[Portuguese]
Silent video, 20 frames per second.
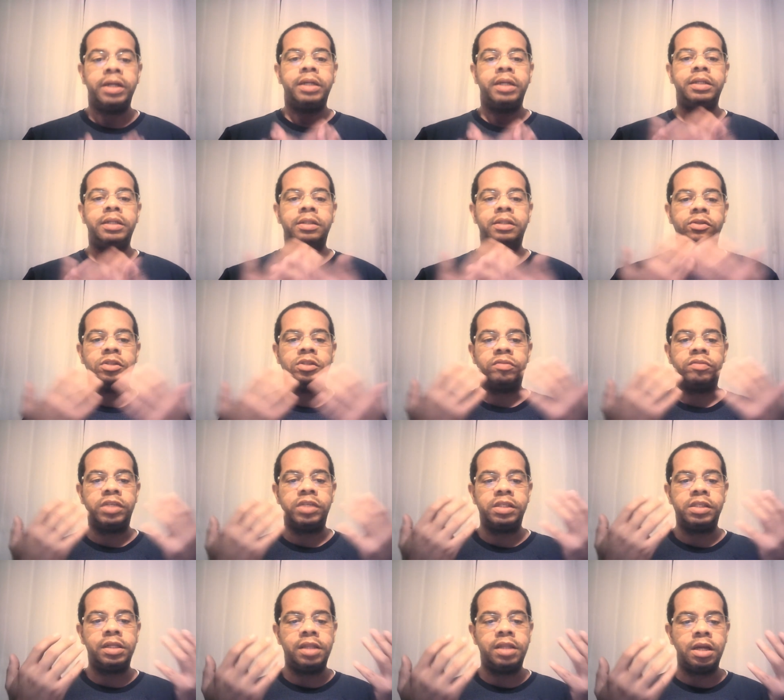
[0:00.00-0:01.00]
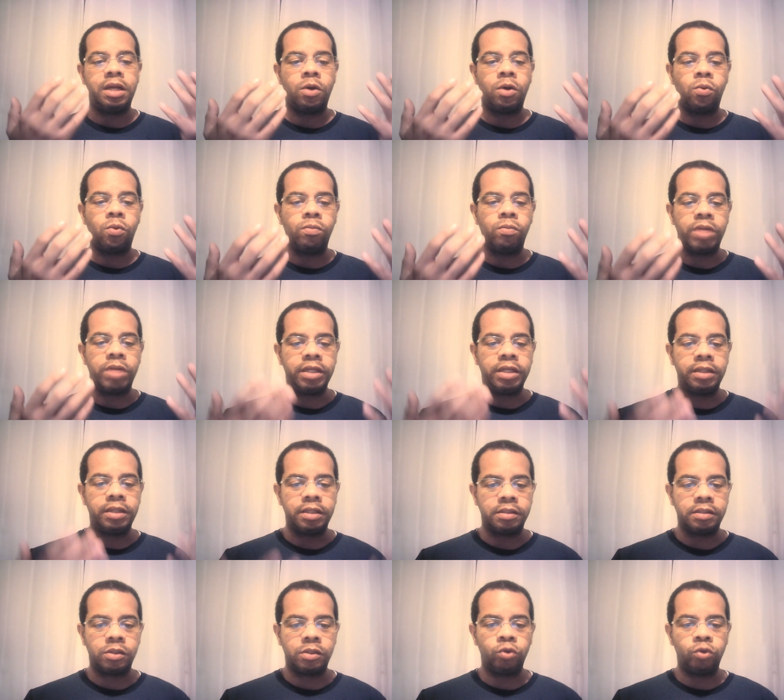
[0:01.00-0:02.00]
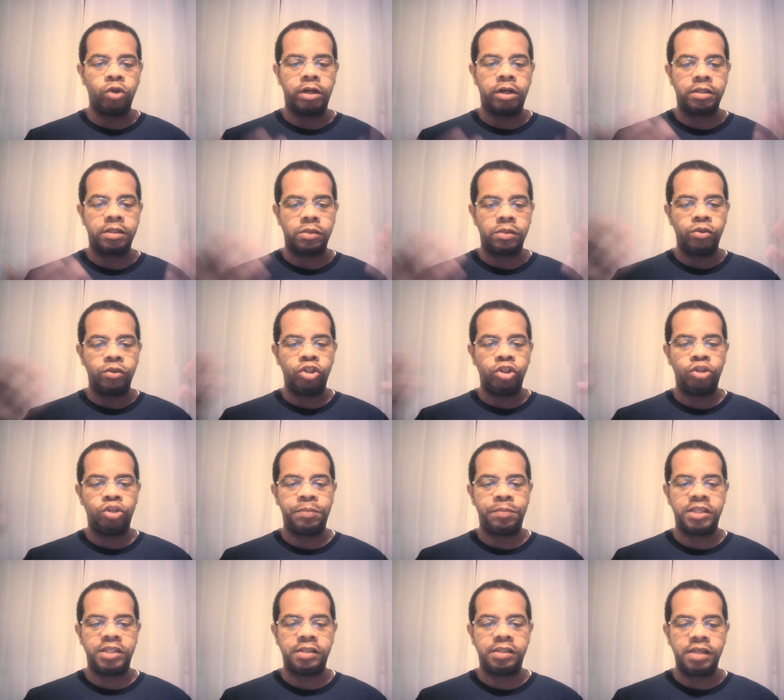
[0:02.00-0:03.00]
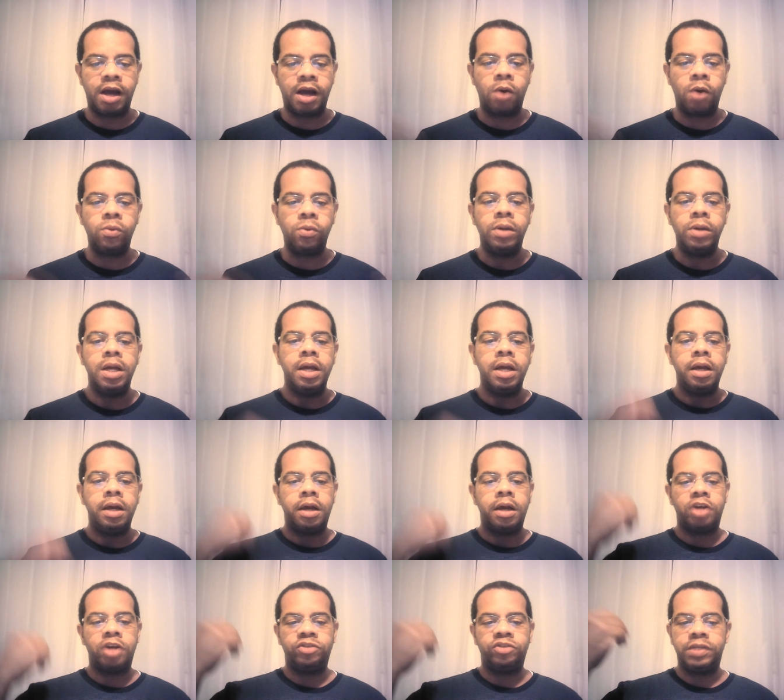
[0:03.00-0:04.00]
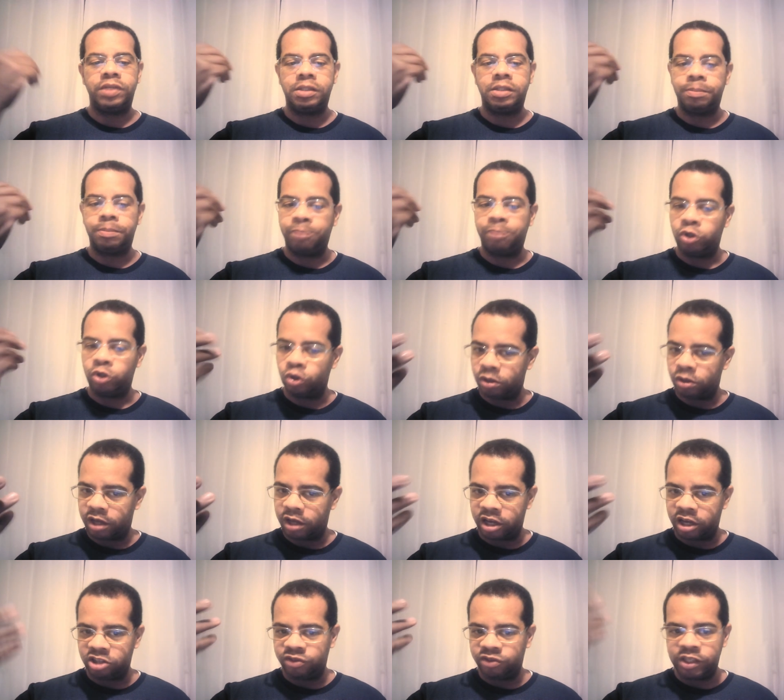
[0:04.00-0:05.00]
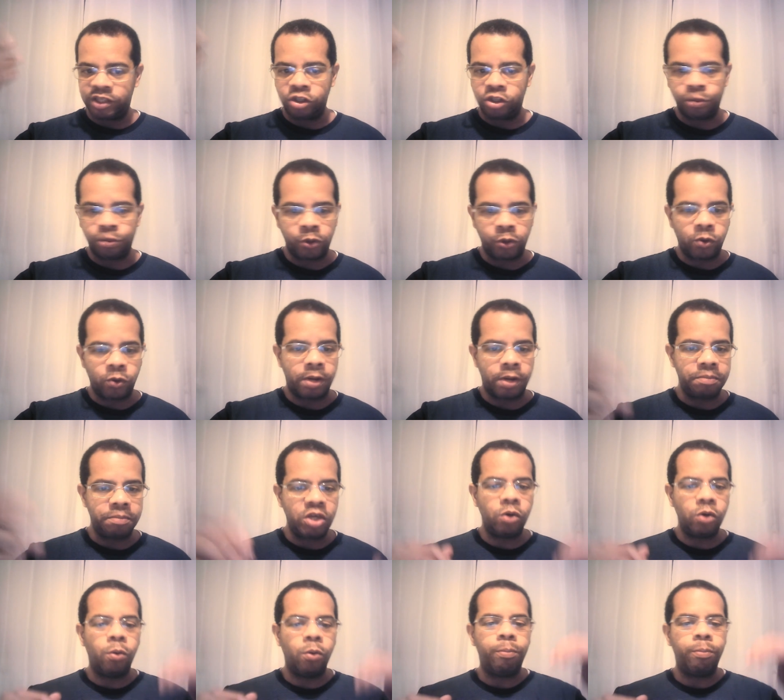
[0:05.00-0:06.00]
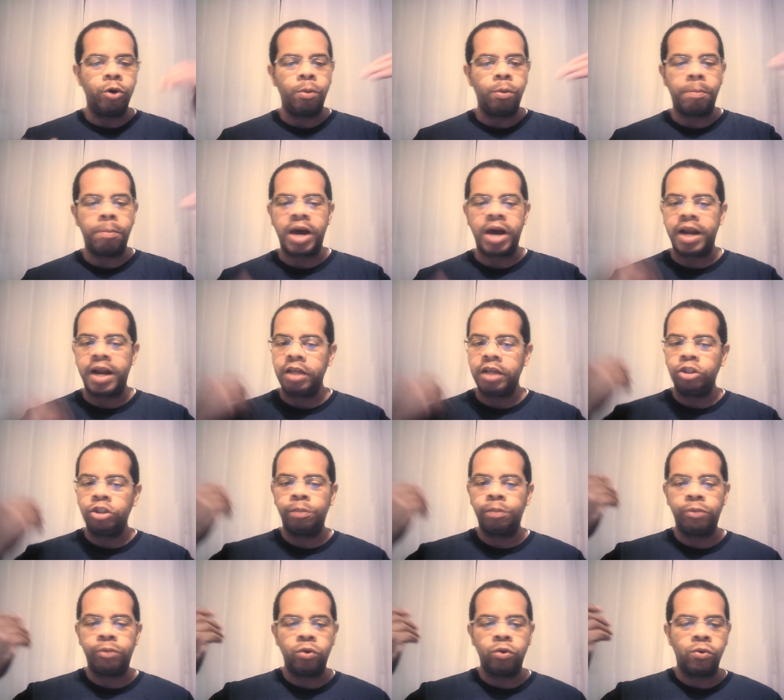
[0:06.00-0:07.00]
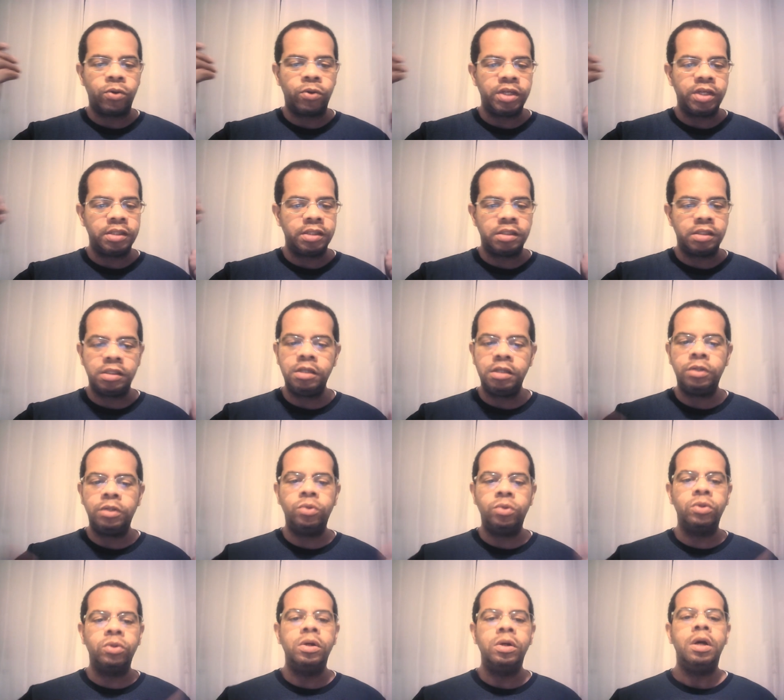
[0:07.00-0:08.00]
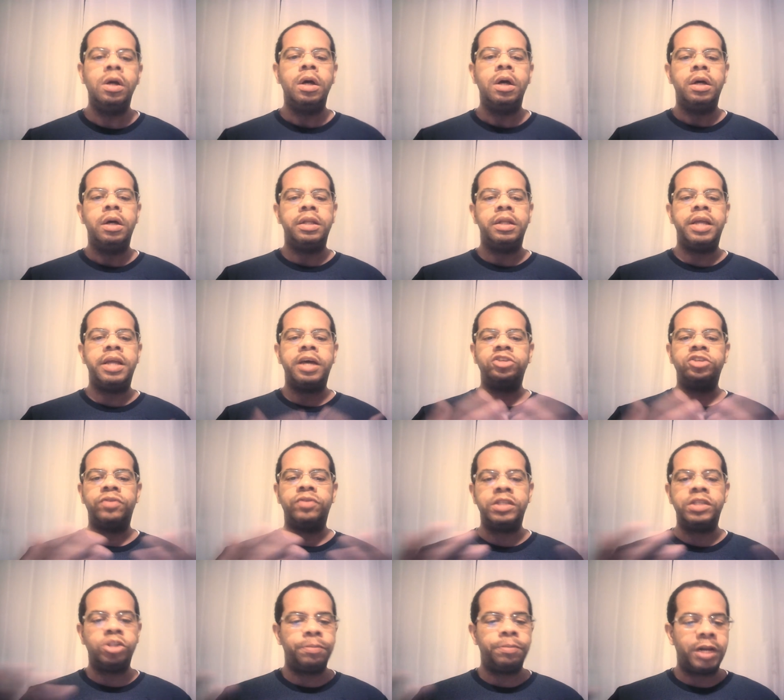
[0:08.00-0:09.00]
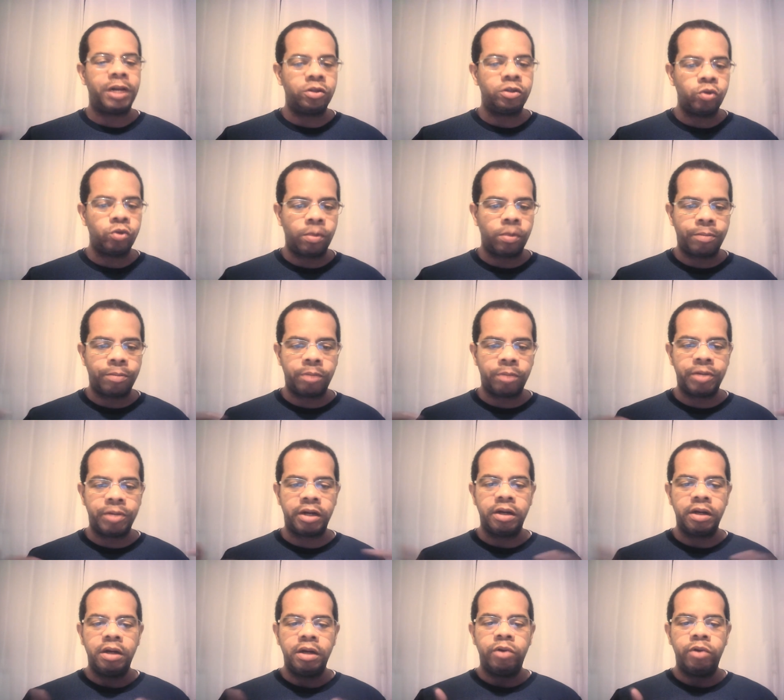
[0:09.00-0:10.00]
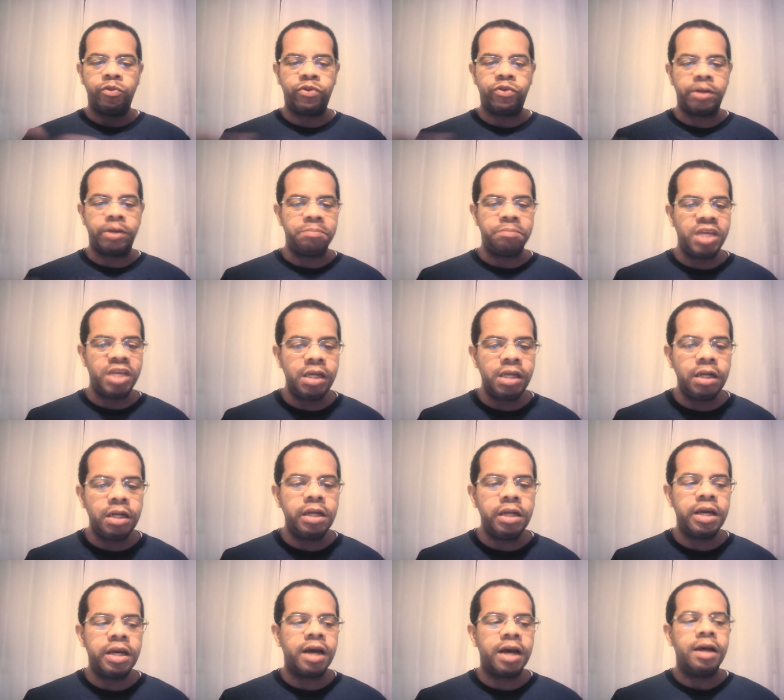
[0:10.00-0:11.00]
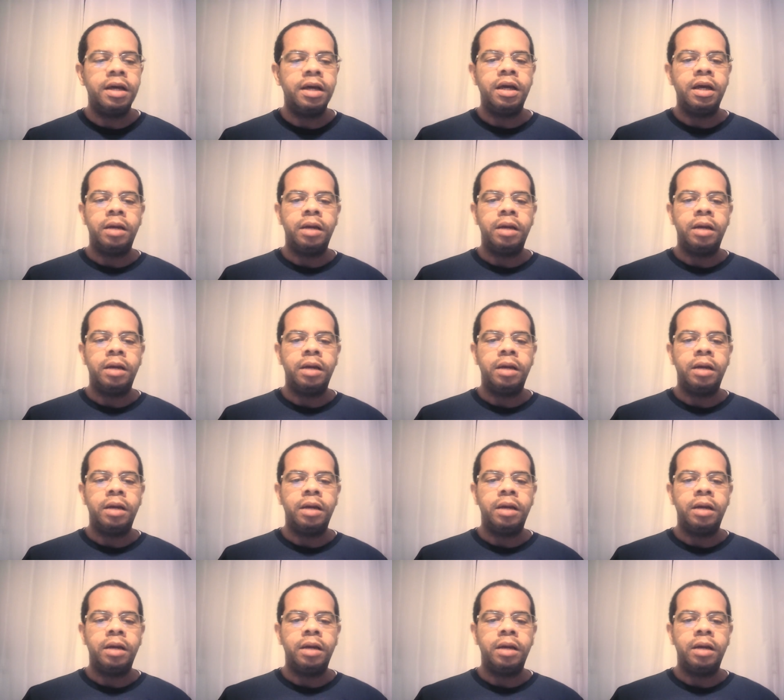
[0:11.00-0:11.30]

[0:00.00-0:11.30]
Então, se você tem alguma intenção de oração em especial, às vezes, pois, às vezes por um amigo, por um parente, por um conhecido, né? às vezes pela sua própria família,